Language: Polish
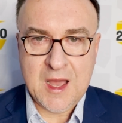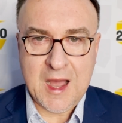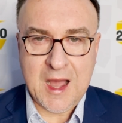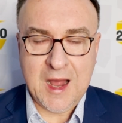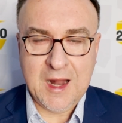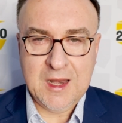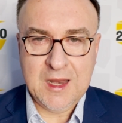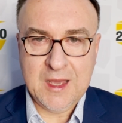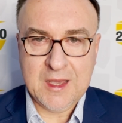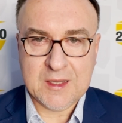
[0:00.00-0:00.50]

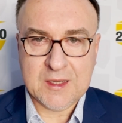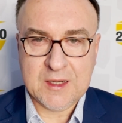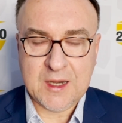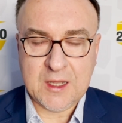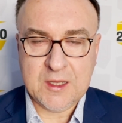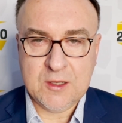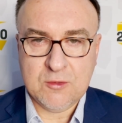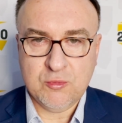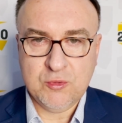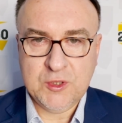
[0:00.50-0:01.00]
Ale
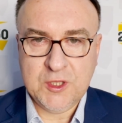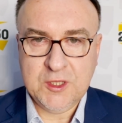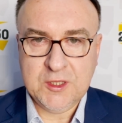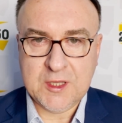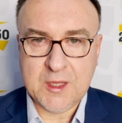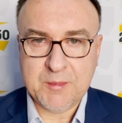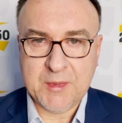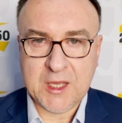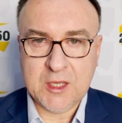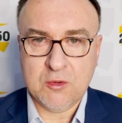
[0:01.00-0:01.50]
kraje
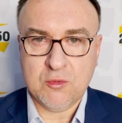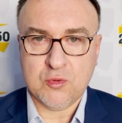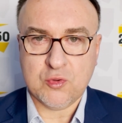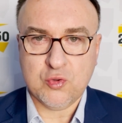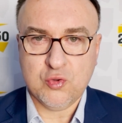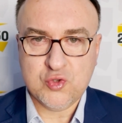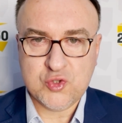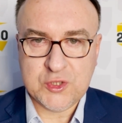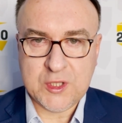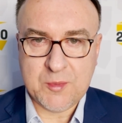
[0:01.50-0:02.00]
unijne mają
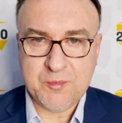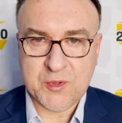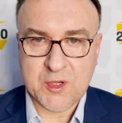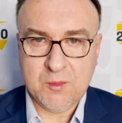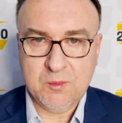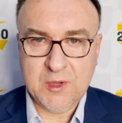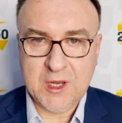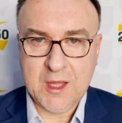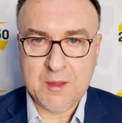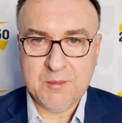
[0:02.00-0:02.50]
różne
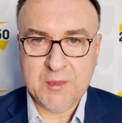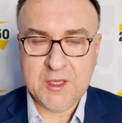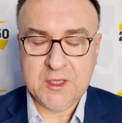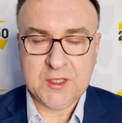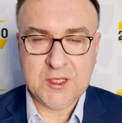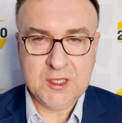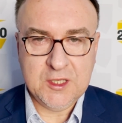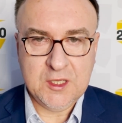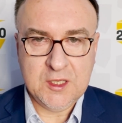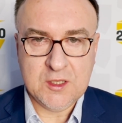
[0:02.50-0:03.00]
problemy
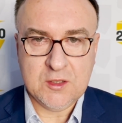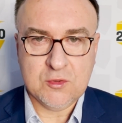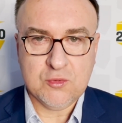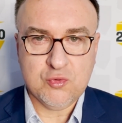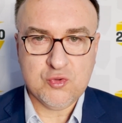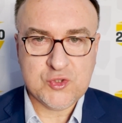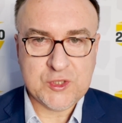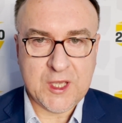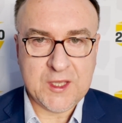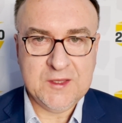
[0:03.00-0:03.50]
i
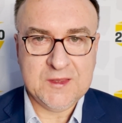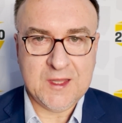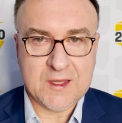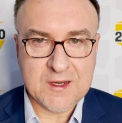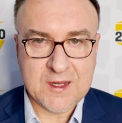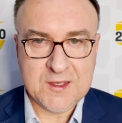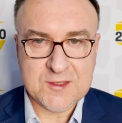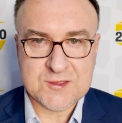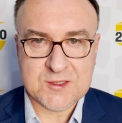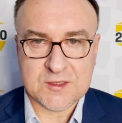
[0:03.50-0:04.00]
różne
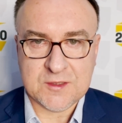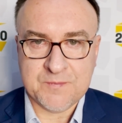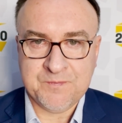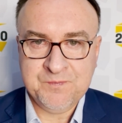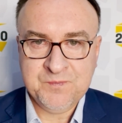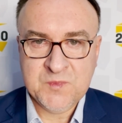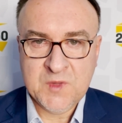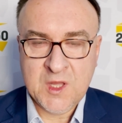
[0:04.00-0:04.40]
interesy.